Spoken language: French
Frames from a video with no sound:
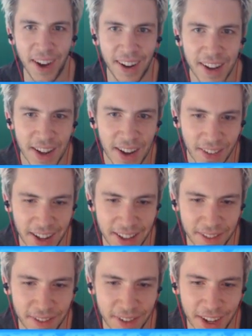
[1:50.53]
Oh, What the
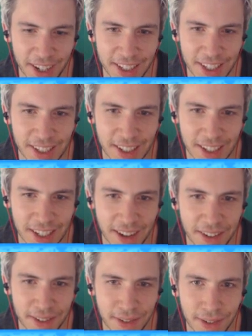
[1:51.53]
fuck
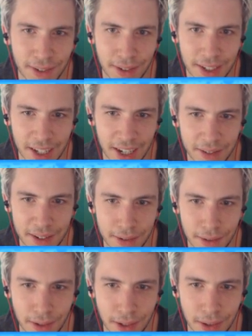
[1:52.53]
Calmez-vous,
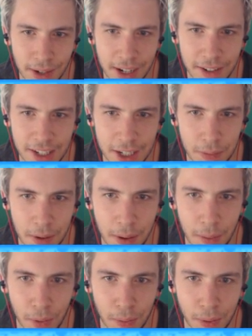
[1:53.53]
calmez-vous. Allez, eh, vas-y, je peux
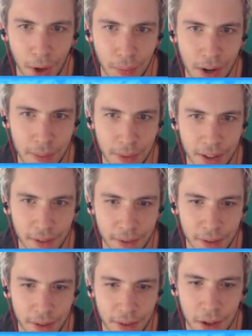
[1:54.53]
un bomber pour la peine.
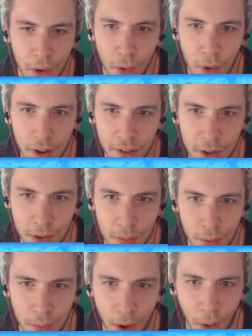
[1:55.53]
Oh, le valide du
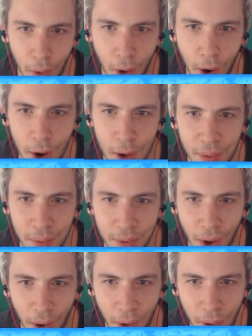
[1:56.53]
bomber. Oh, le
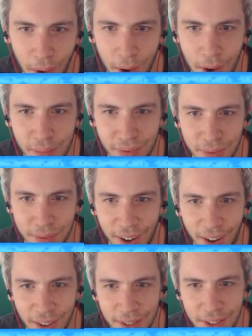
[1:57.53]
bomber. Oh, le
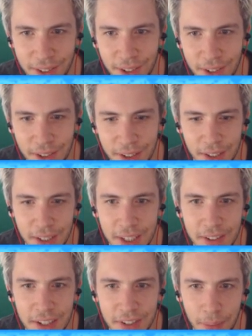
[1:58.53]
bomber. Oh, mon dieu.
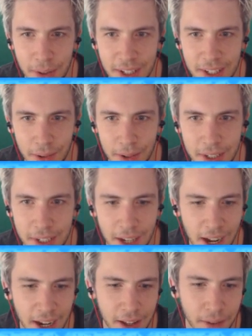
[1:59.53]
Il va se faire plaisir lui aussi.
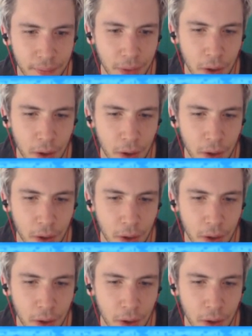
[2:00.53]
Allez.